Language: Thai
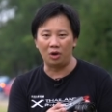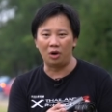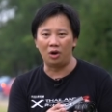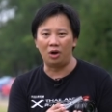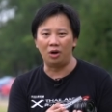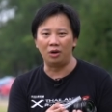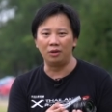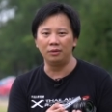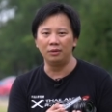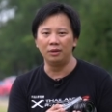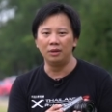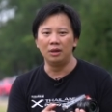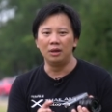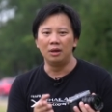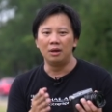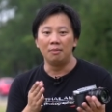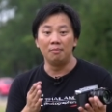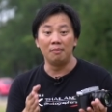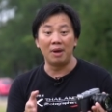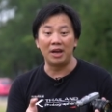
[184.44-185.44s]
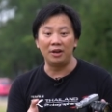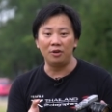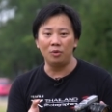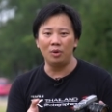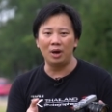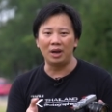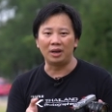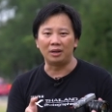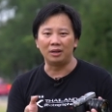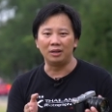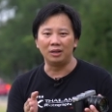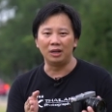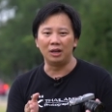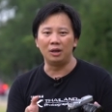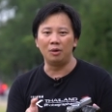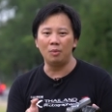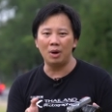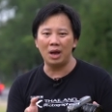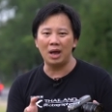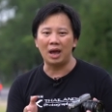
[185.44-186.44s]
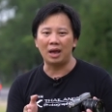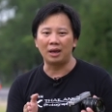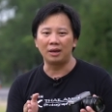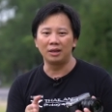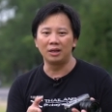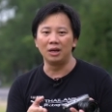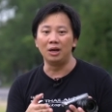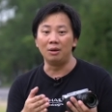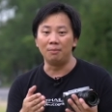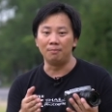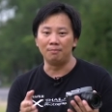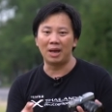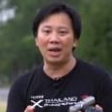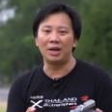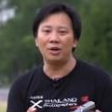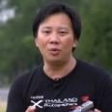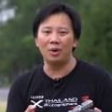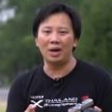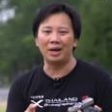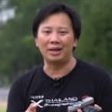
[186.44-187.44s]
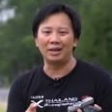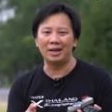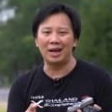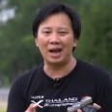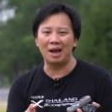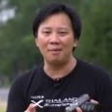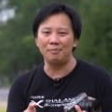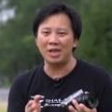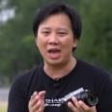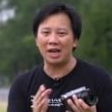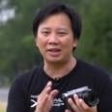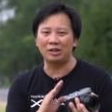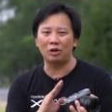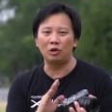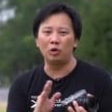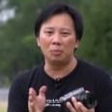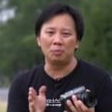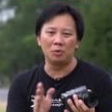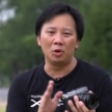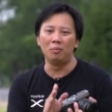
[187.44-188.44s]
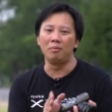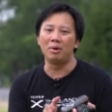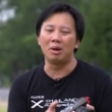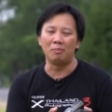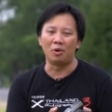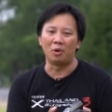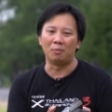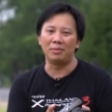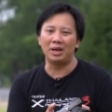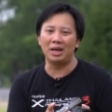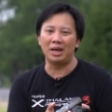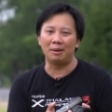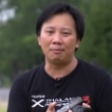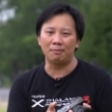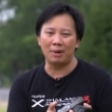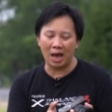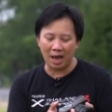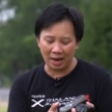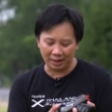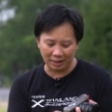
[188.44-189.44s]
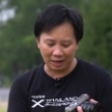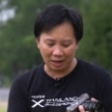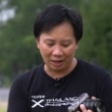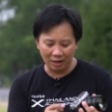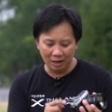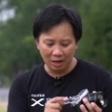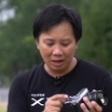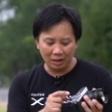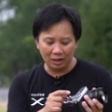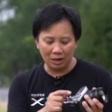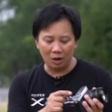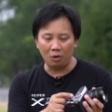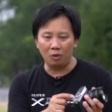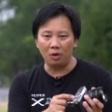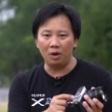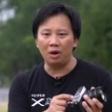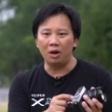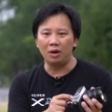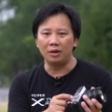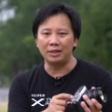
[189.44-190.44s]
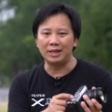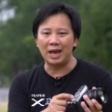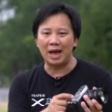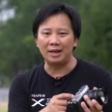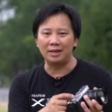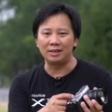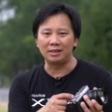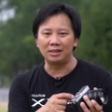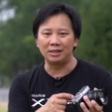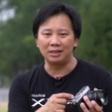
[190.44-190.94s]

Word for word: ของแมนนวล หรือว่ากึ่งแมนนวลนะครับอยากจะควบคุมระบบเองบ้างเนี่ยเราก็ดัน